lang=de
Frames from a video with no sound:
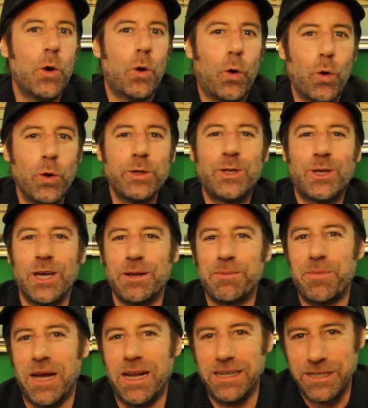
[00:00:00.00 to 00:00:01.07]
Und
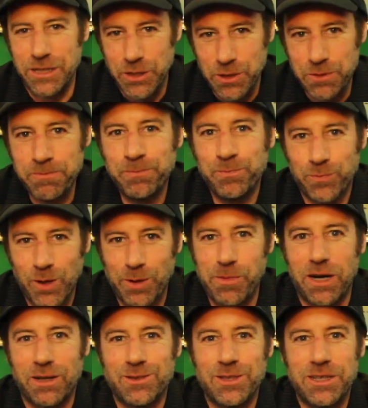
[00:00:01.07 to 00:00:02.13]
gegen Berlin, da
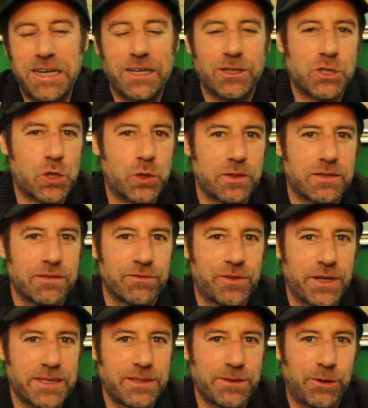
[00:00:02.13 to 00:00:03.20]
machen sie gern
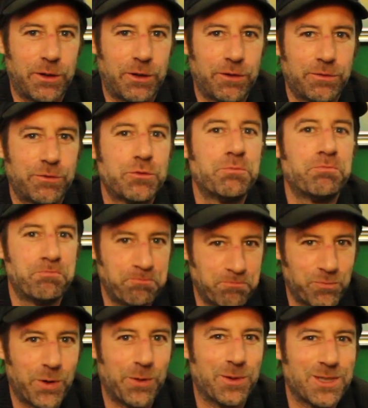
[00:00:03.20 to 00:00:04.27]
Schützenfest auf,
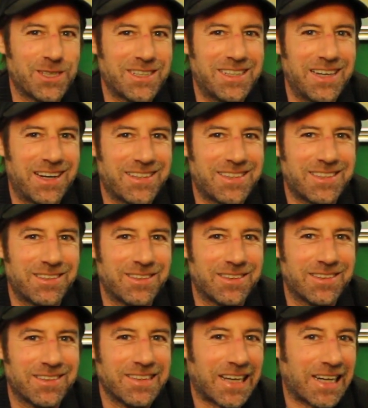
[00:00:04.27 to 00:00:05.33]
wenn man sich die
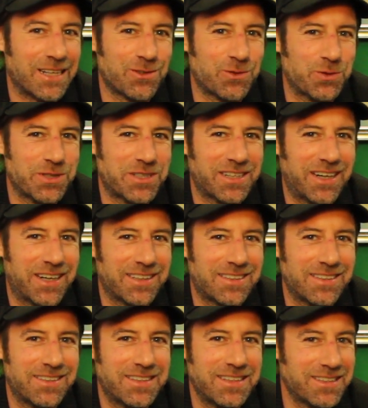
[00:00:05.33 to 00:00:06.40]
letzten
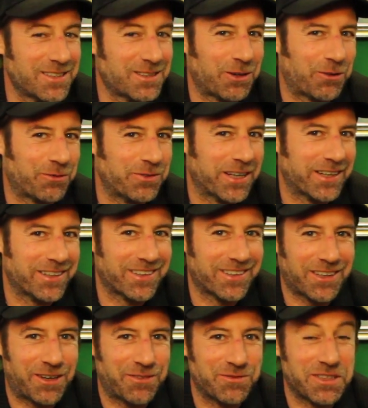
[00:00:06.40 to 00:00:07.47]
Resultate dieses
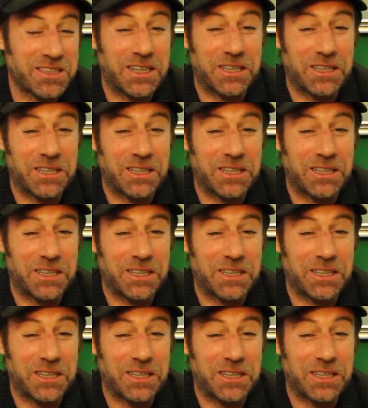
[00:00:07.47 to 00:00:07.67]
Aufeinandertreffens